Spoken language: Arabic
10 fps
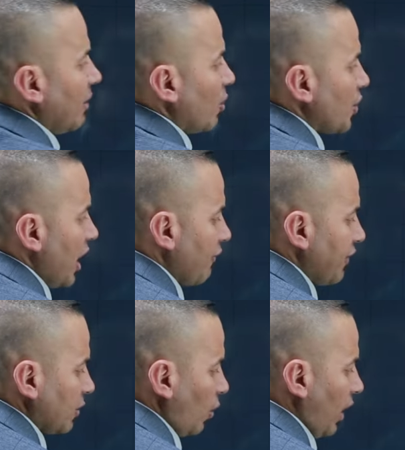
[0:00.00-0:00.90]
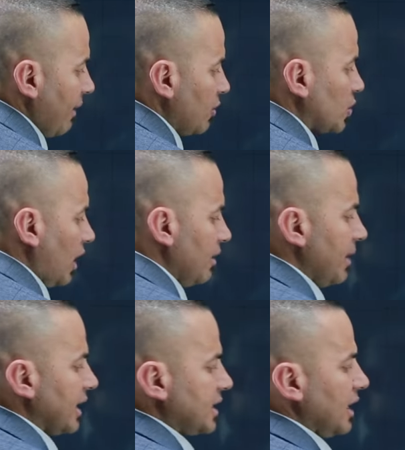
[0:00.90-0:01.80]
المضاف يا طلابي
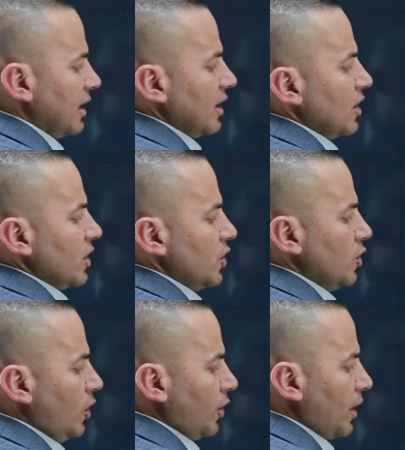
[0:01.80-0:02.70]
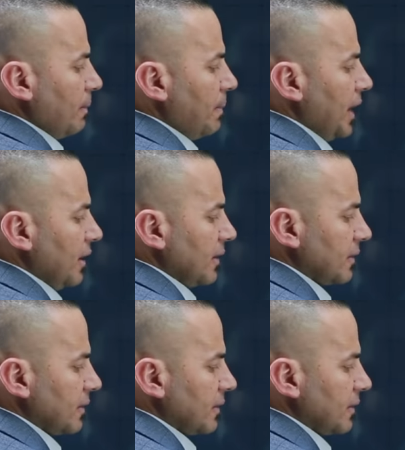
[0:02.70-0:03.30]
وطالباتي يعرب